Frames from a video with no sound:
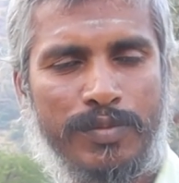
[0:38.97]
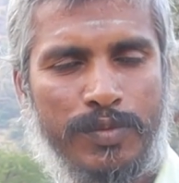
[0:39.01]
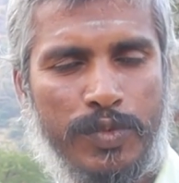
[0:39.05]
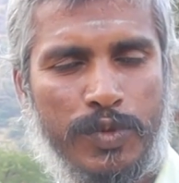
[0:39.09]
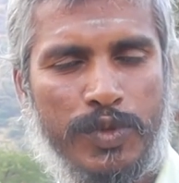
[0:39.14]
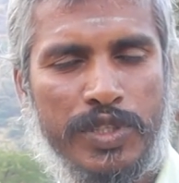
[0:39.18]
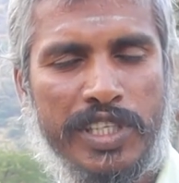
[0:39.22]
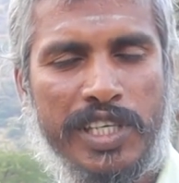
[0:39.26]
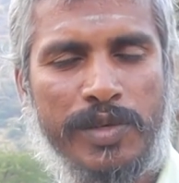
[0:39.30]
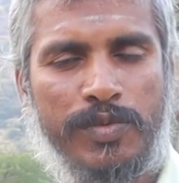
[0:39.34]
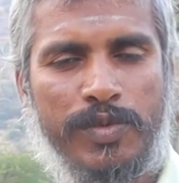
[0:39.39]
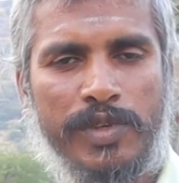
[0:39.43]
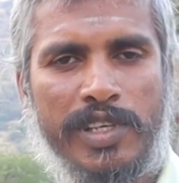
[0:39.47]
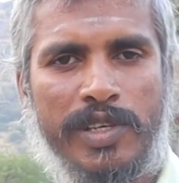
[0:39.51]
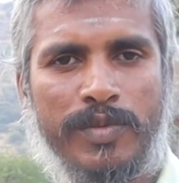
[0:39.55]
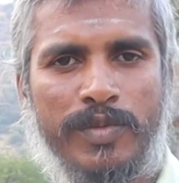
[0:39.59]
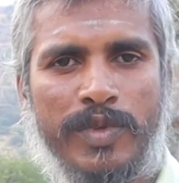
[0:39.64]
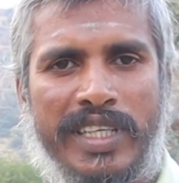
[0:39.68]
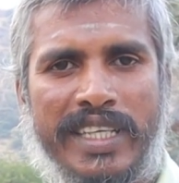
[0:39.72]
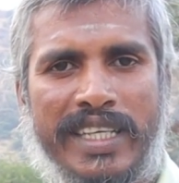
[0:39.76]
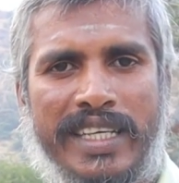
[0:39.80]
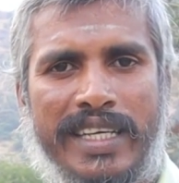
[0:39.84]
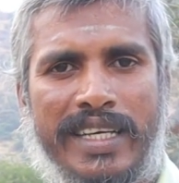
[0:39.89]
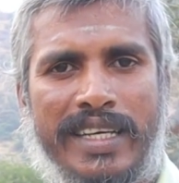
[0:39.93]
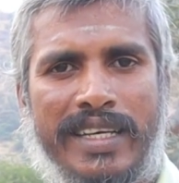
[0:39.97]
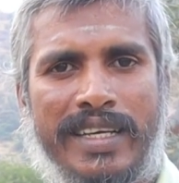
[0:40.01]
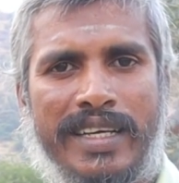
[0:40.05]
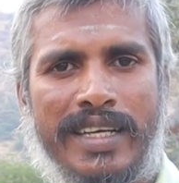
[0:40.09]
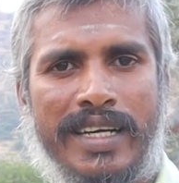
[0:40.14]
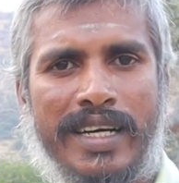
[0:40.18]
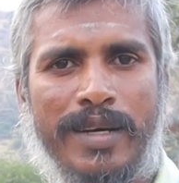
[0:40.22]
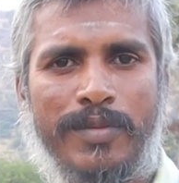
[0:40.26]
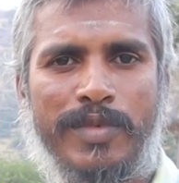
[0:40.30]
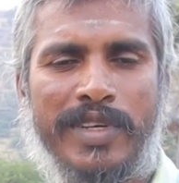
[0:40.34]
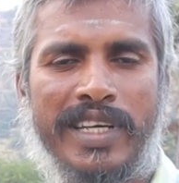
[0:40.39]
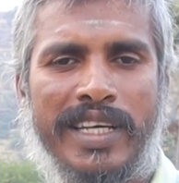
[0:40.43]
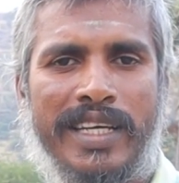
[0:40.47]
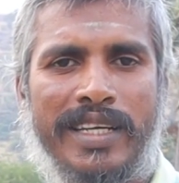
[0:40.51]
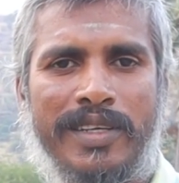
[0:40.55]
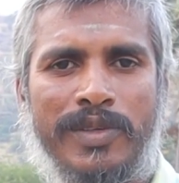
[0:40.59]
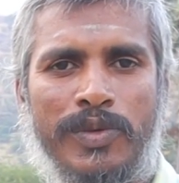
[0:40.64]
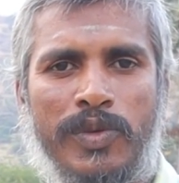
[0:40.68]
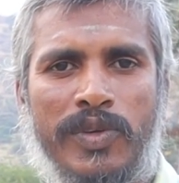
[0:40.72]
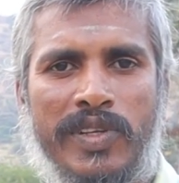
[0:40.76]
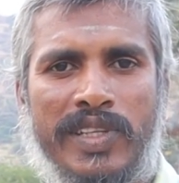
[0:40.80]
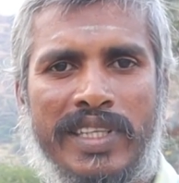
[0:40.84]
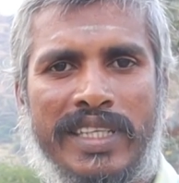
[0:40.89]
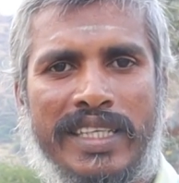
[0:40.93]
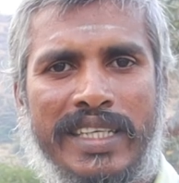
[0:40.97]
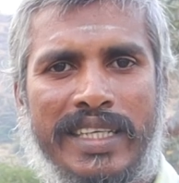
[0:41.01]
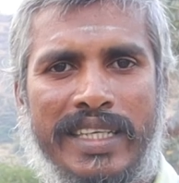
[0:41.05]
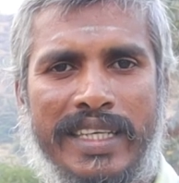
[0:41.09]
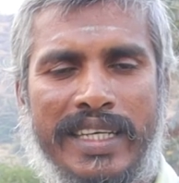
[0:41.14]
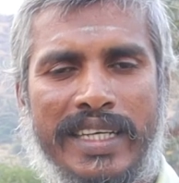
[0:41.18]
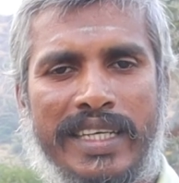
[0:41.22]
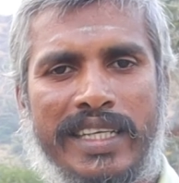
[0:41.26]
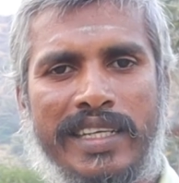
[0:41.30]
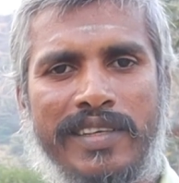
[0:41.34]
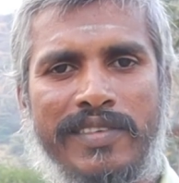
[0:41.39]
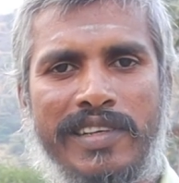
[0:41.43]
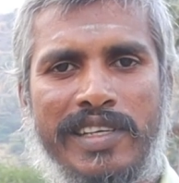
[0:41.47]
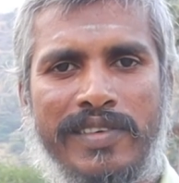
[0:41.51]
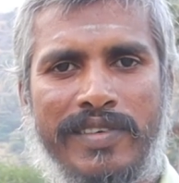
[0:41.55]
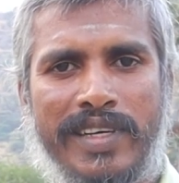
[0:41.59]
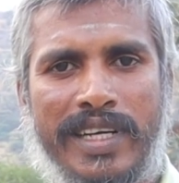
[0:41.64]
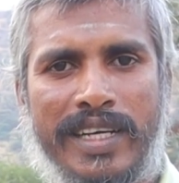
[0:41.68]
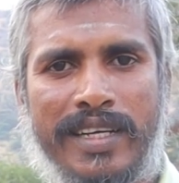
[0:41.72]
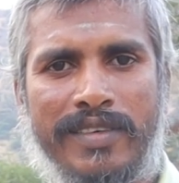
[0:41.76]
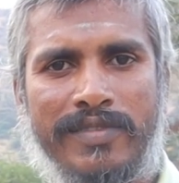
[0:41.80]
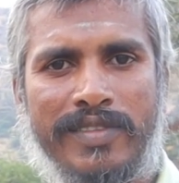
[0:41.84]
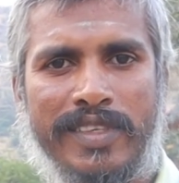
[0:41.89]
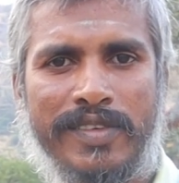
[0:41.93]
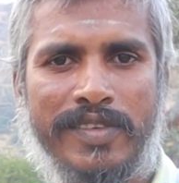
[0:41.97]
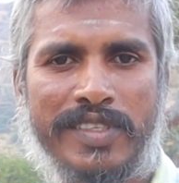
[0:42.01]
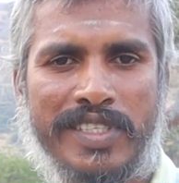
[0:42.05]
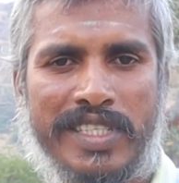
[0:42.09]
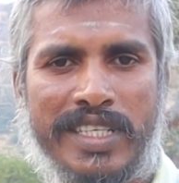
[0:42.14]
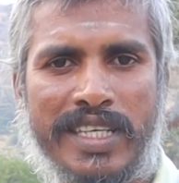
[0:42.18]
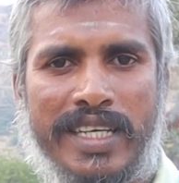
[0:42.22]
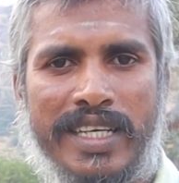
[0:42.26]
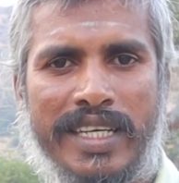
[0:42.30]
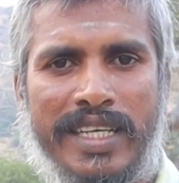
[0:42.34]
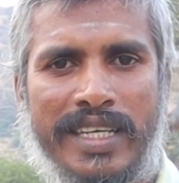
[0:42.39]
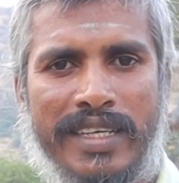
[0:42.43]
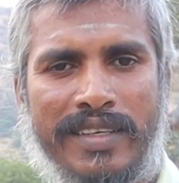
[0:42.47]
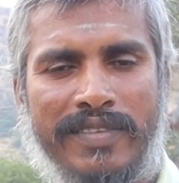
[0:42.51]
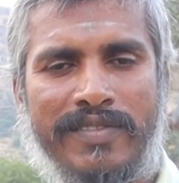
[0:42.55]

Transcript: புஞ்சை புளியம்பட்டி அப்படிங்கிற ஊர்லேருந்து இயற்கை வழி வேளாண் விவசாயி